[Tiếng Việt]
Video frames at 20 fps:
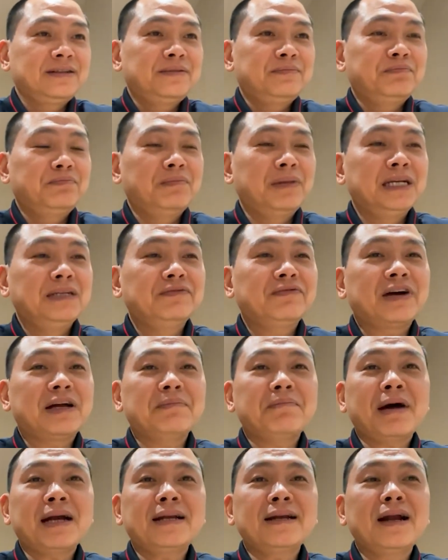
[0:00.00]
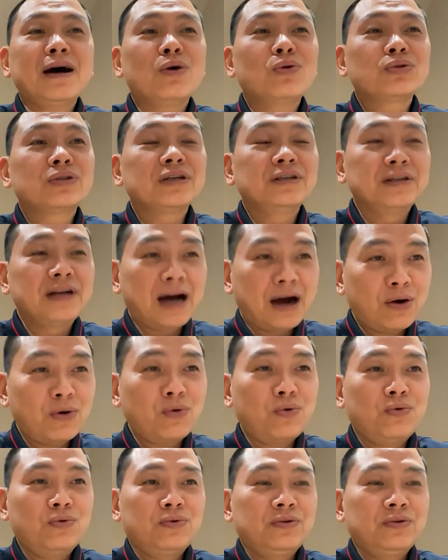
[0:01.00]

mình phải bắt đầu từ đầu